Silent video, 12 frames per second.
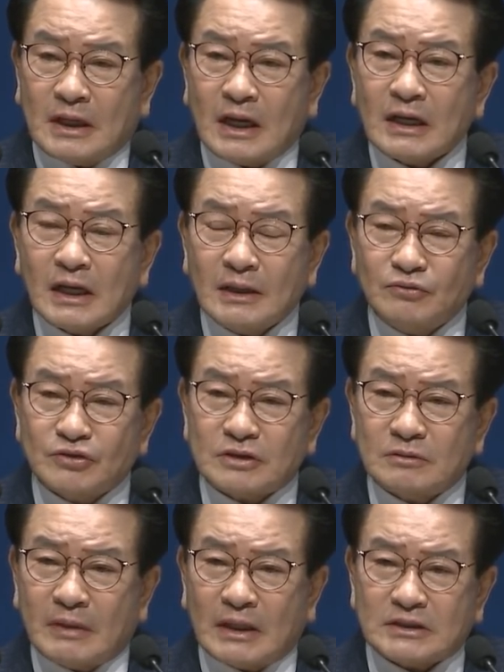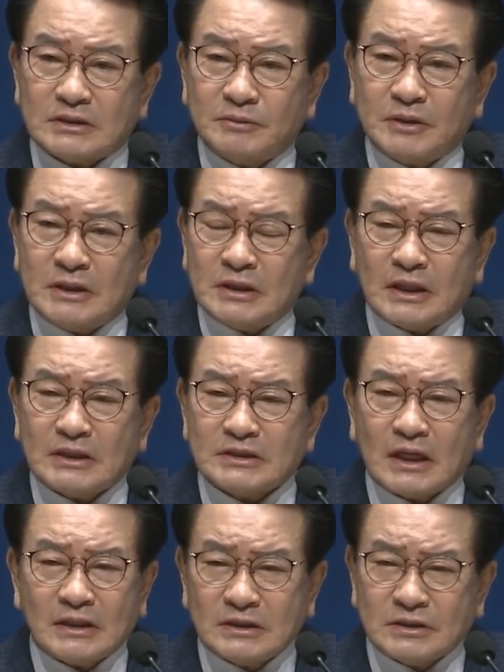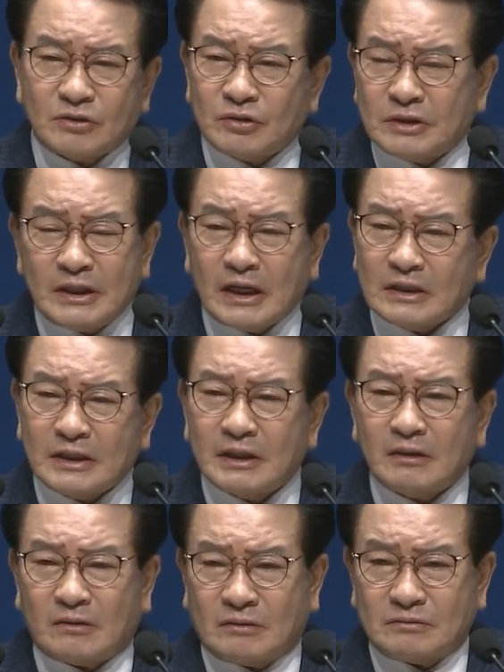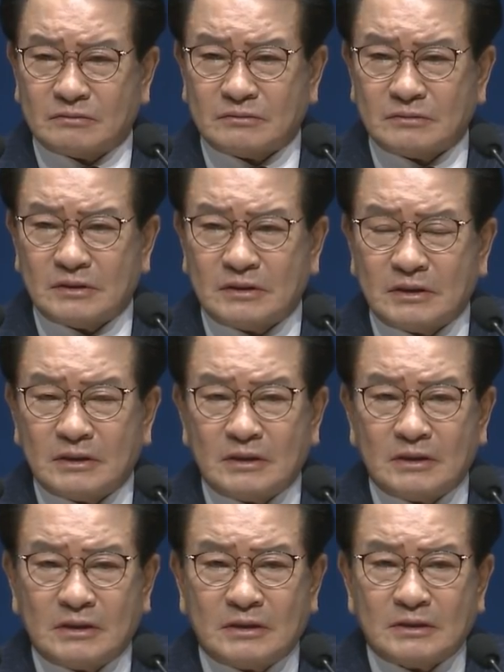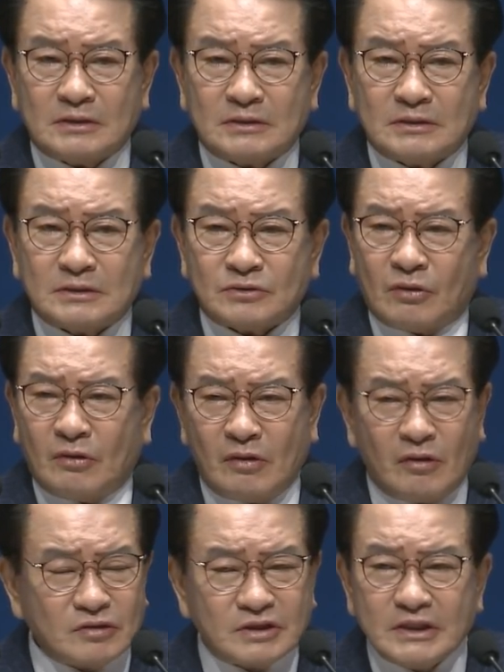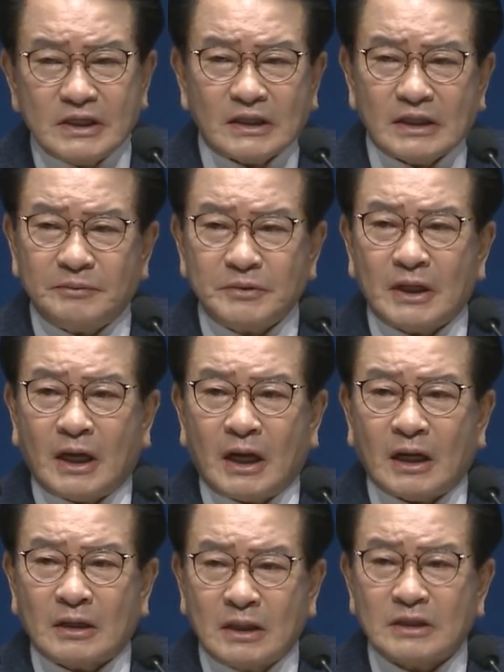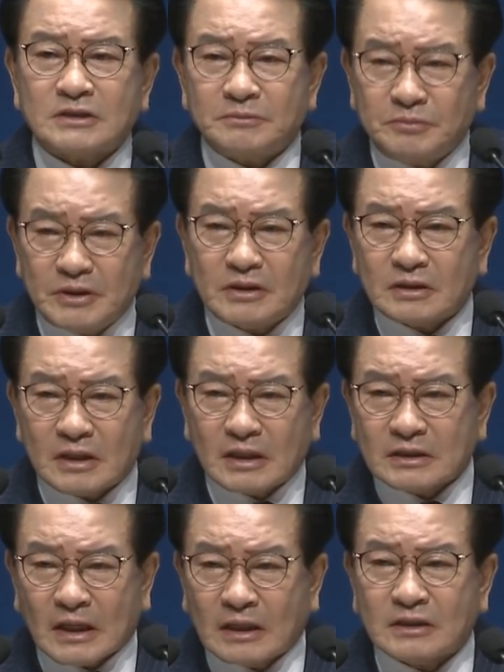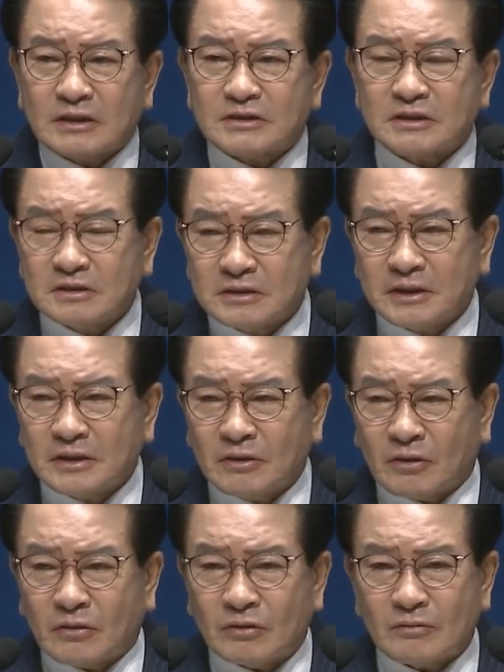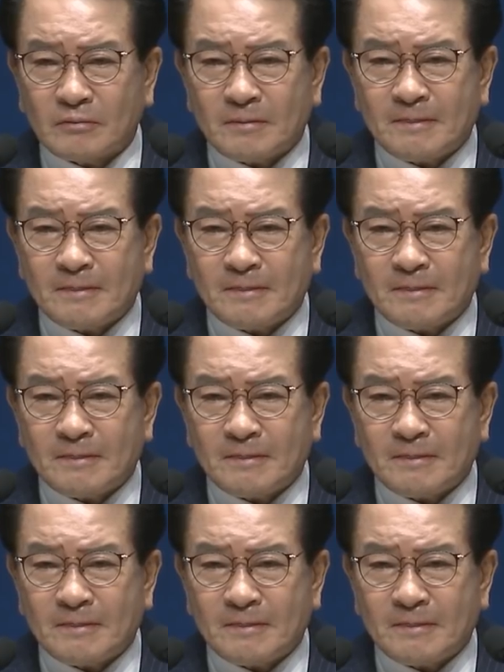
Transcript: 하나님 주신 말씀은 인간 상식으로 이해 안 돼요. 도저히 안 됩니다. 그래서 믿으라는 단어를 쓴 거예요.